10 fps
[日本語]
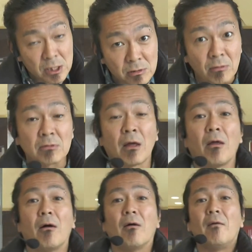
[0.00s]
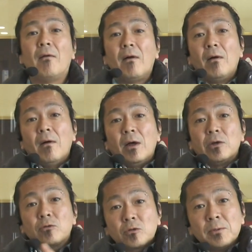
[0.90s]
です。こんなの
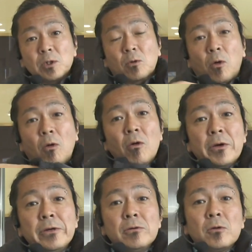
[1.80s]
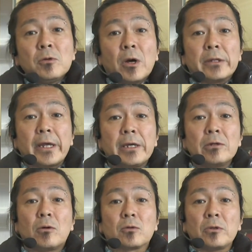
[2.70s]
言っておきましょう。こういうことがで
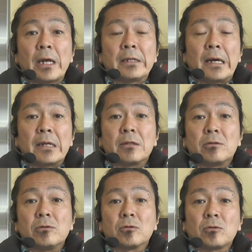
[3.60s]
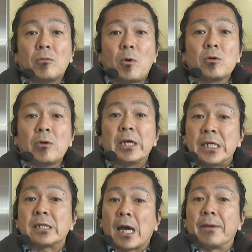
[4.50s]
きる大人になれっていうことを僕は
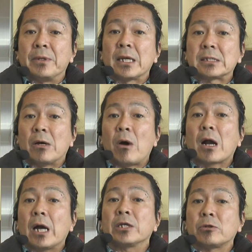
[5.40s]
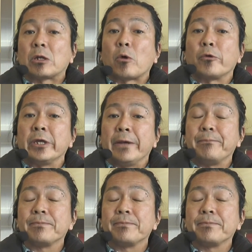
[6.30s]
言いたい。皆さん若い人には特に